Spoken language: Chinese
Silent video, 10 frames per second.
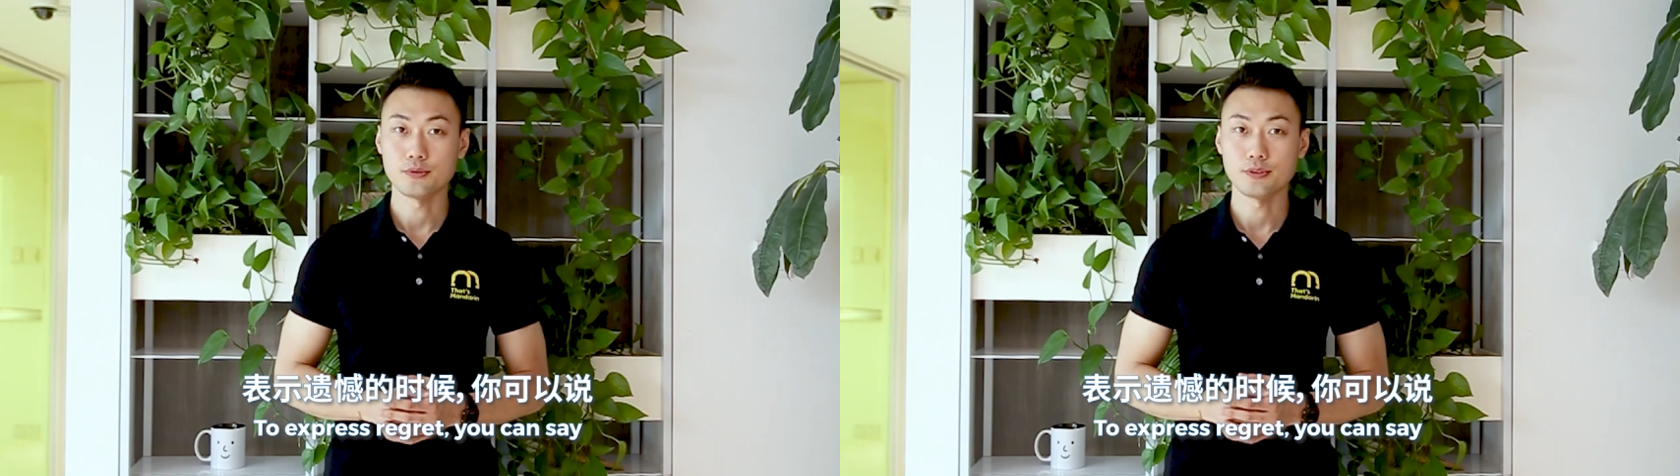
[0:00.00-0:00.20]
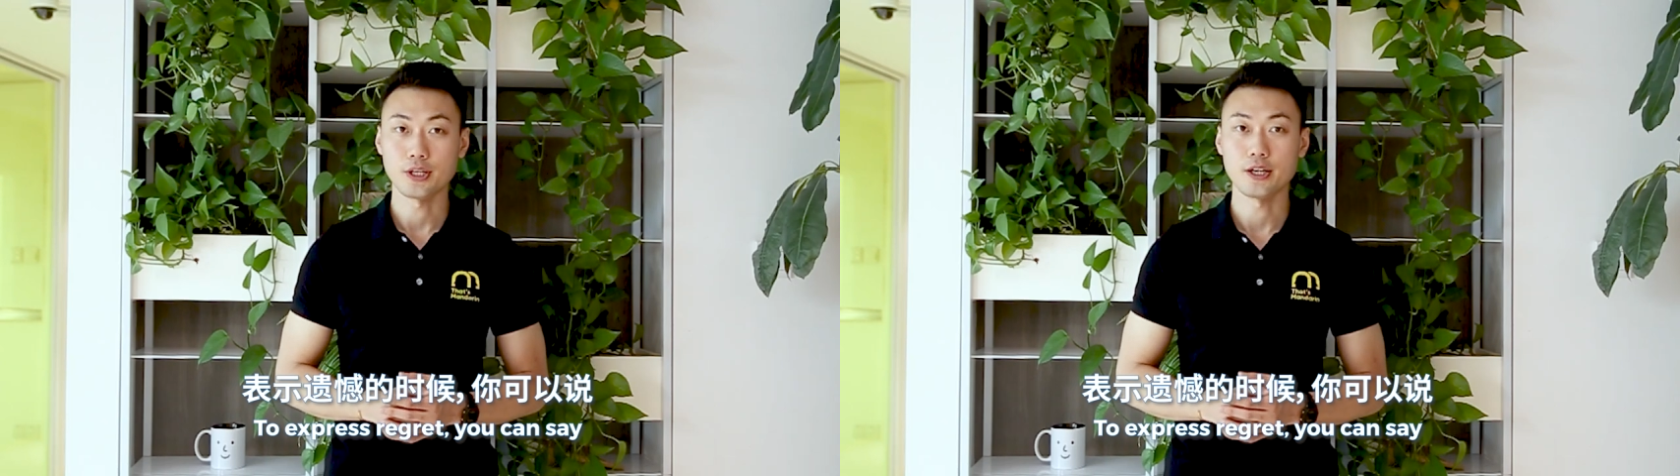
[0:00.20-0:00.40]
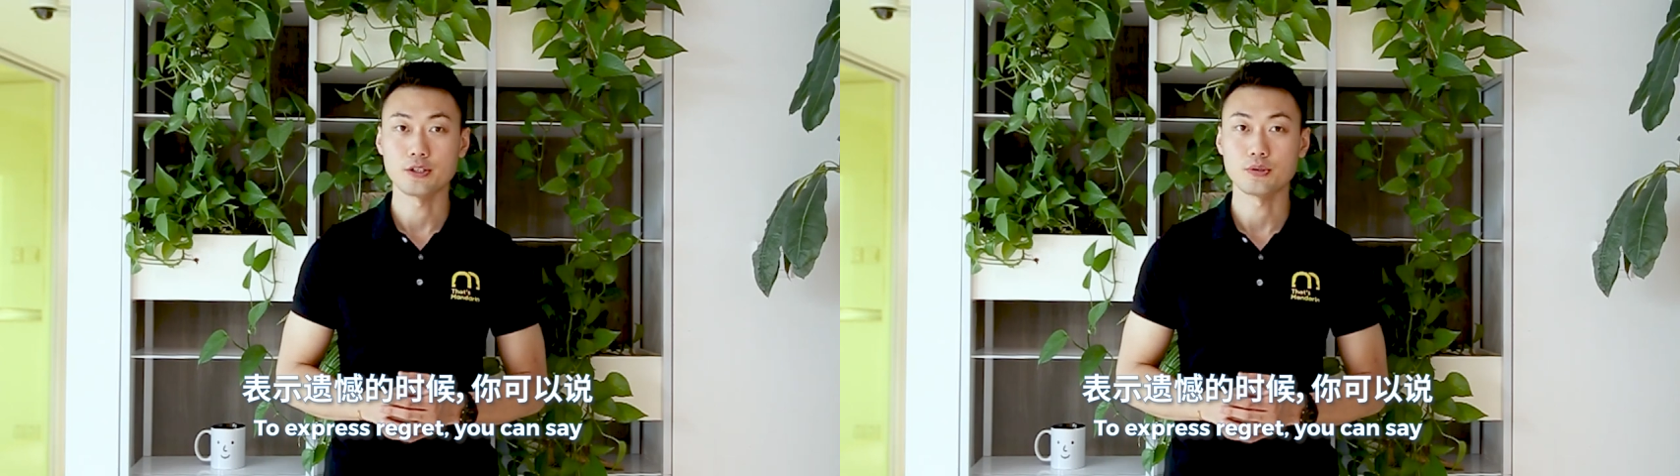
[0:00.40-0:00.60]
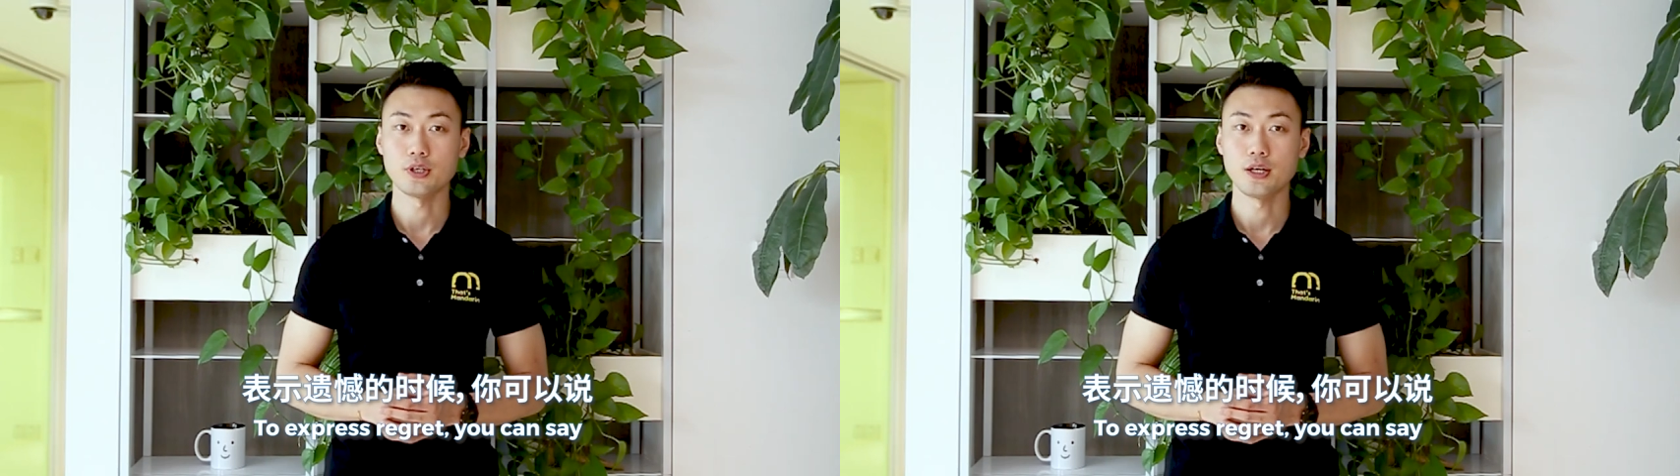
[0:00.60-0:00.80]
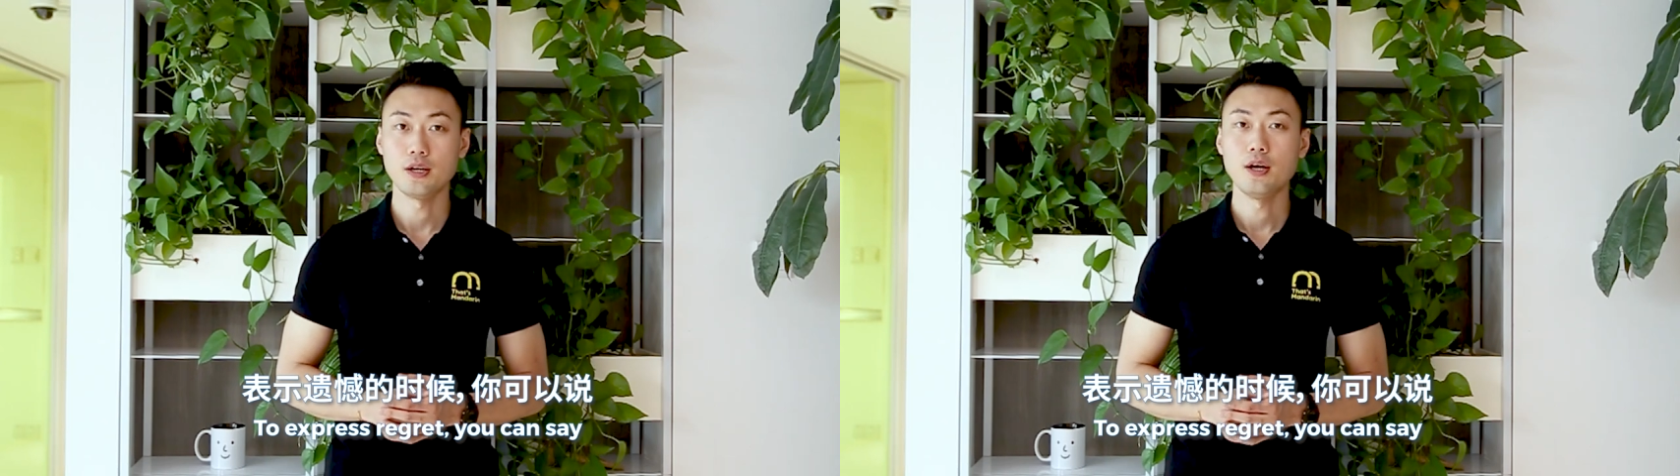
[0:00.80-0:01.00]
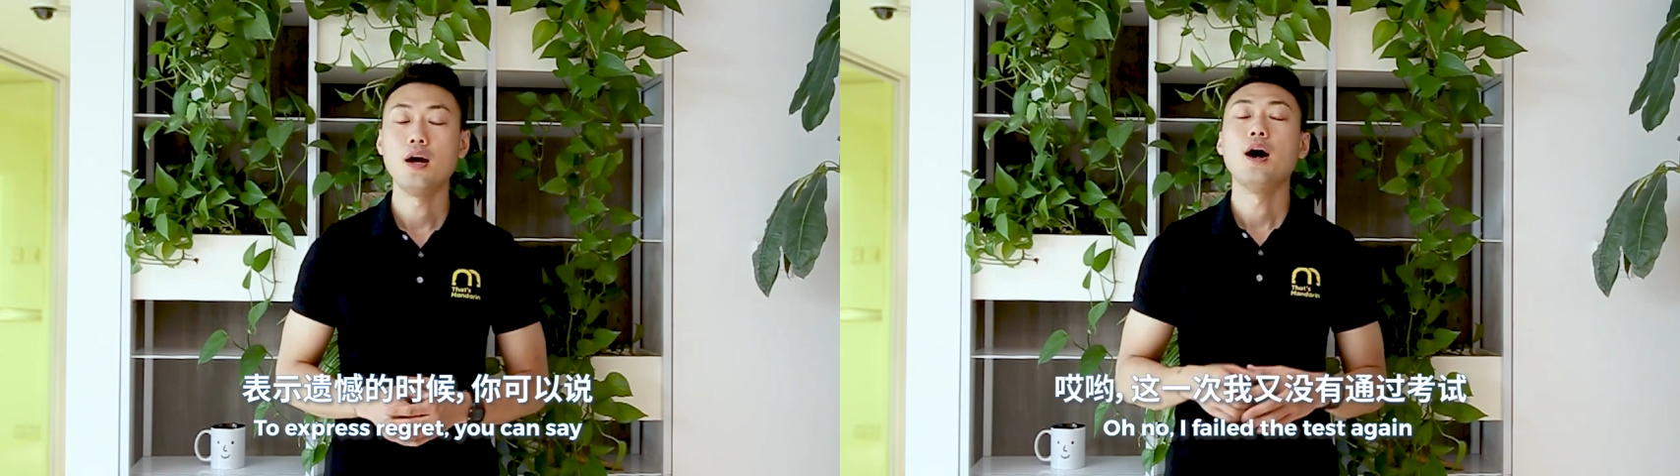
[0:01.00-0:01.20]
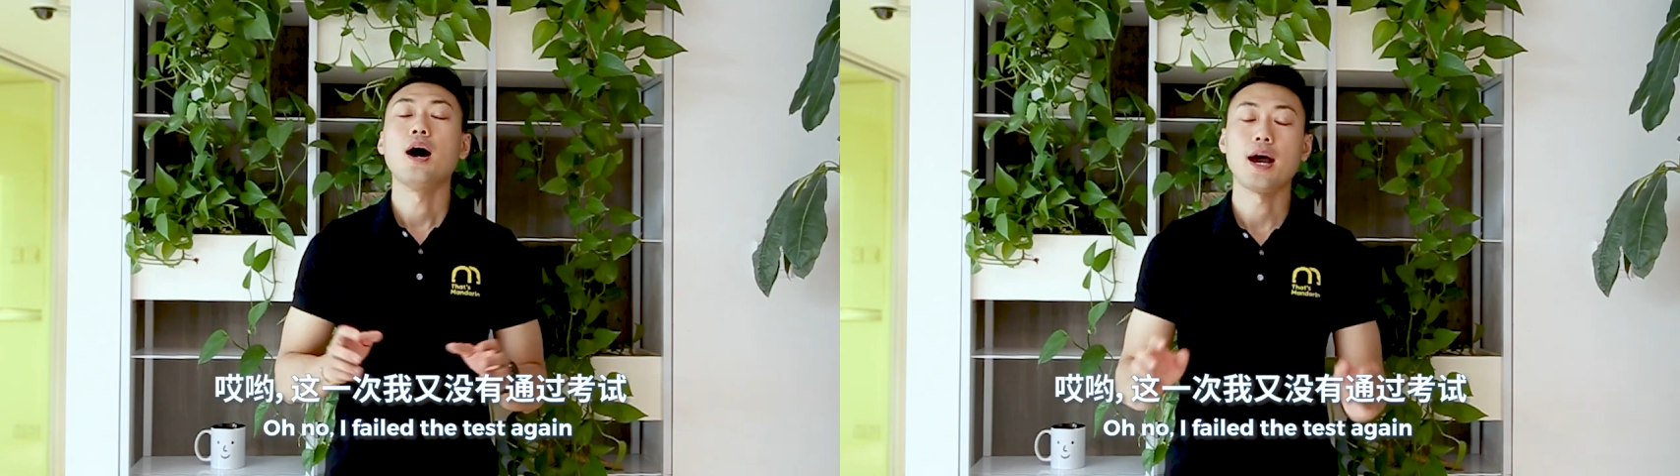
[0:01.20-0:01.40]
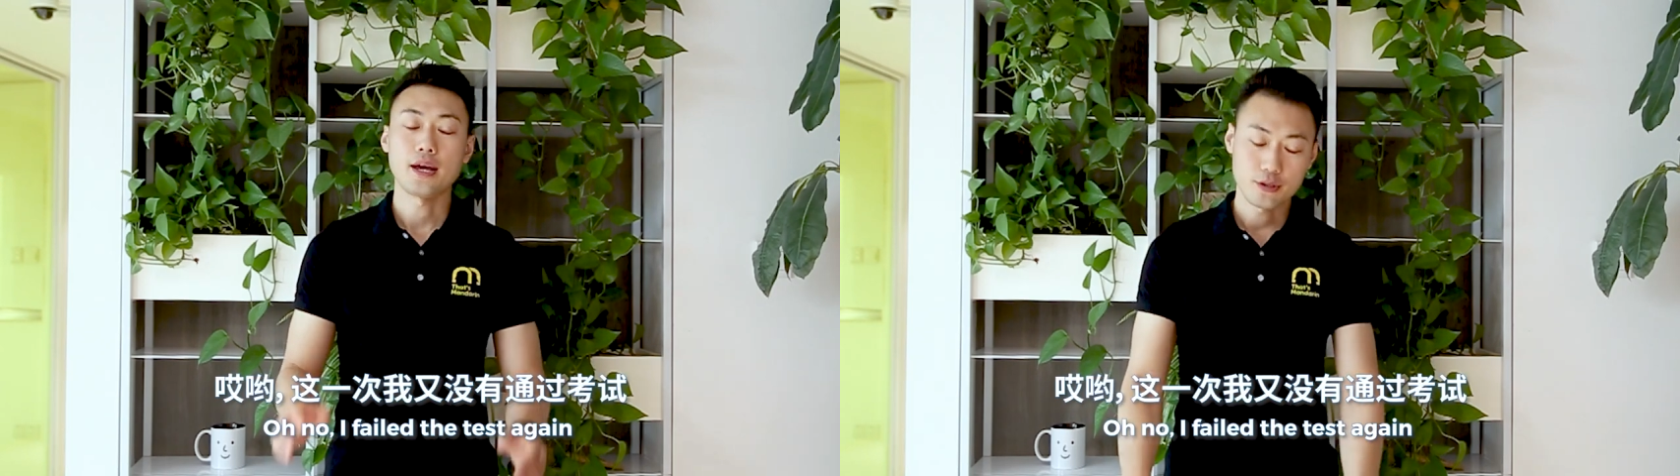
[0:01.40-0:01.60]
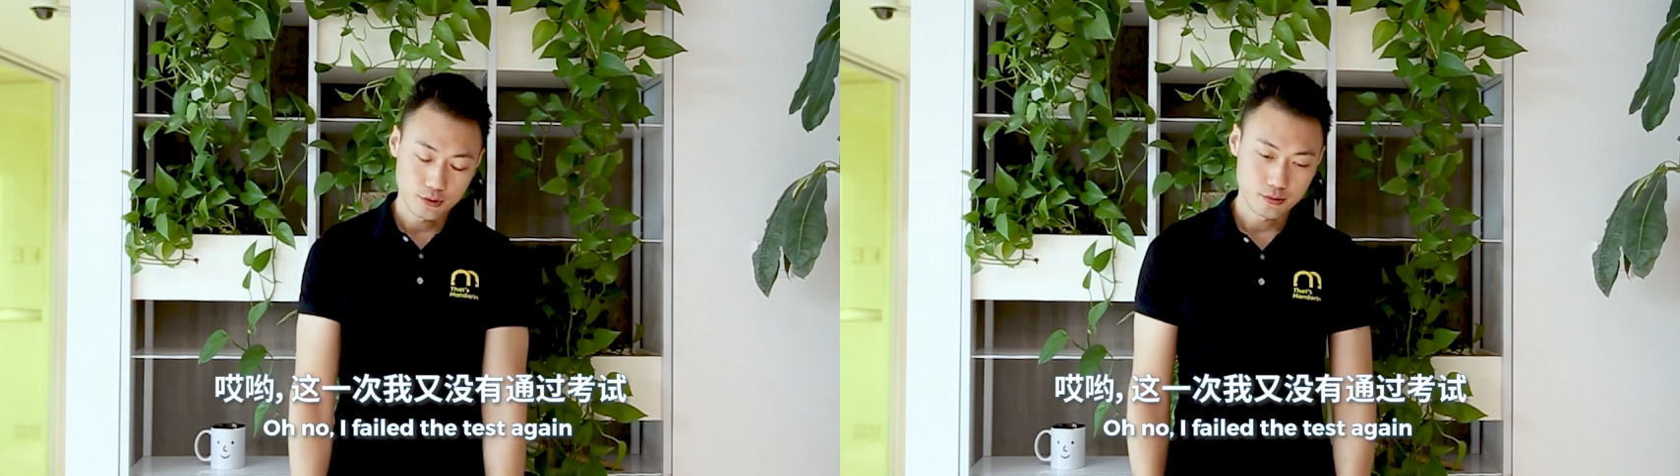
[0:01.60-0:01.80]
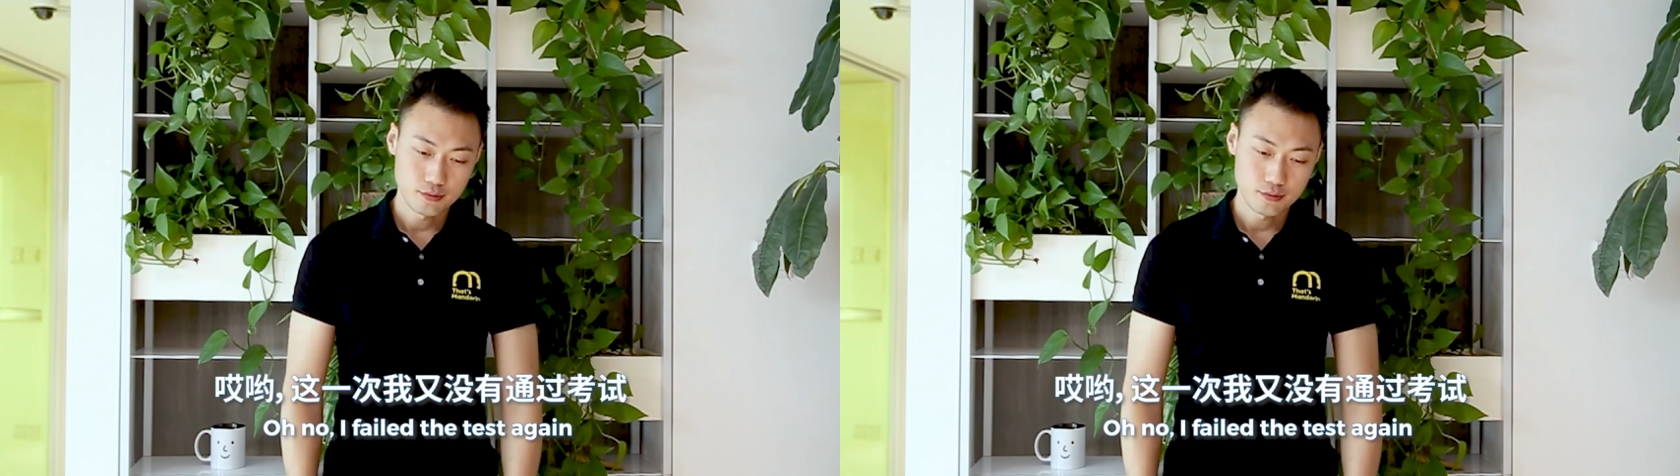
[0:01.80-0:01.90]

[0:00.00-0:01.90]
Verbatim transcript: 你可以说哎呦，